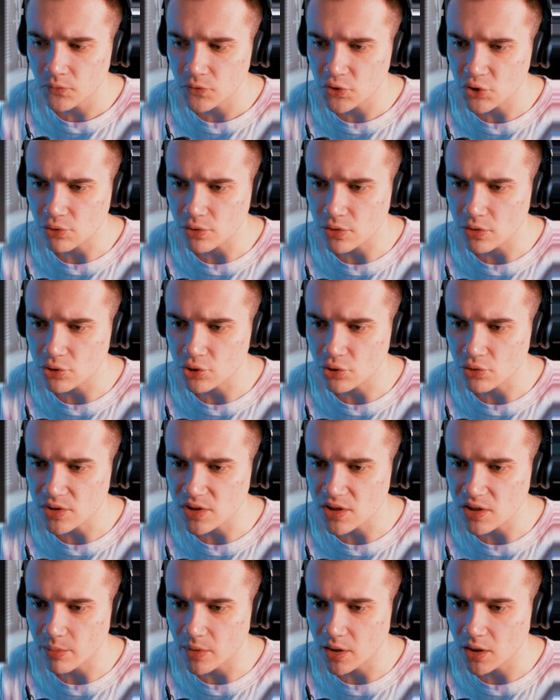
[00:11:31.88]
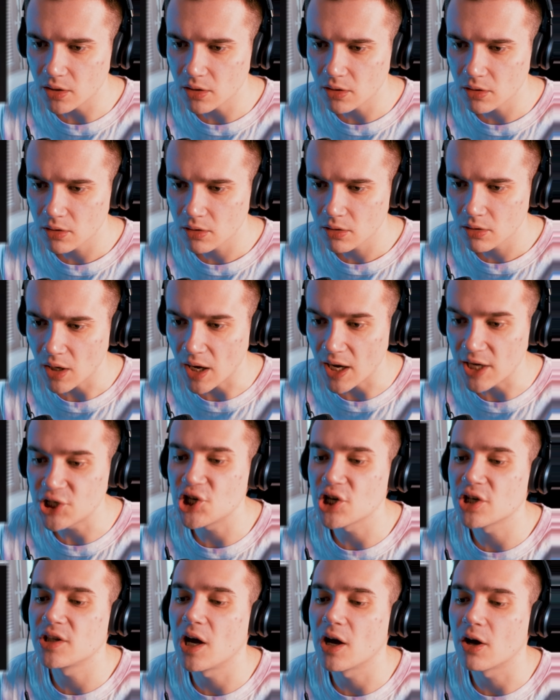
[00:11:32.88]
Что, что он снимает? А,
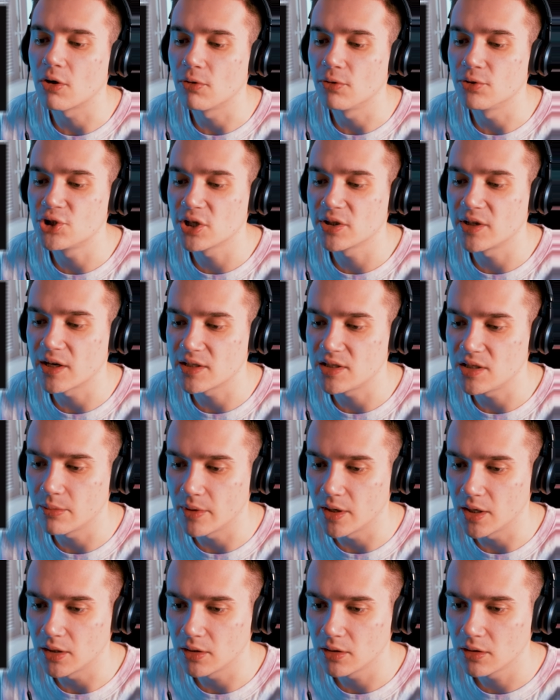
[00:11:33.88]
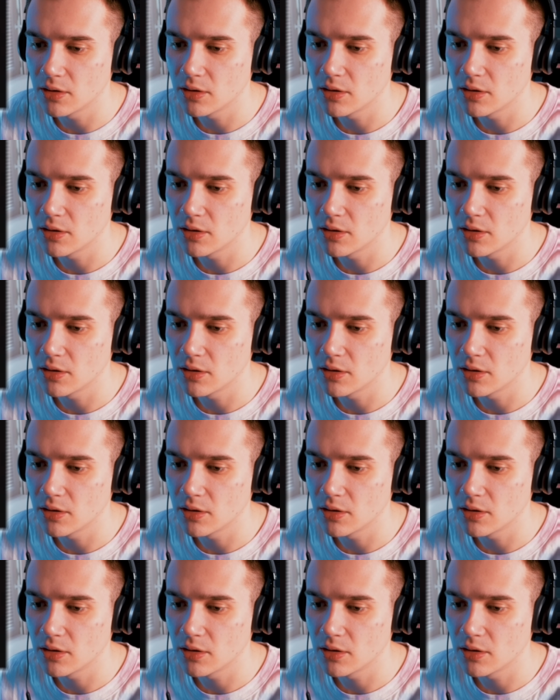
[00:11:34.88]
чердак. Он чердак снимает.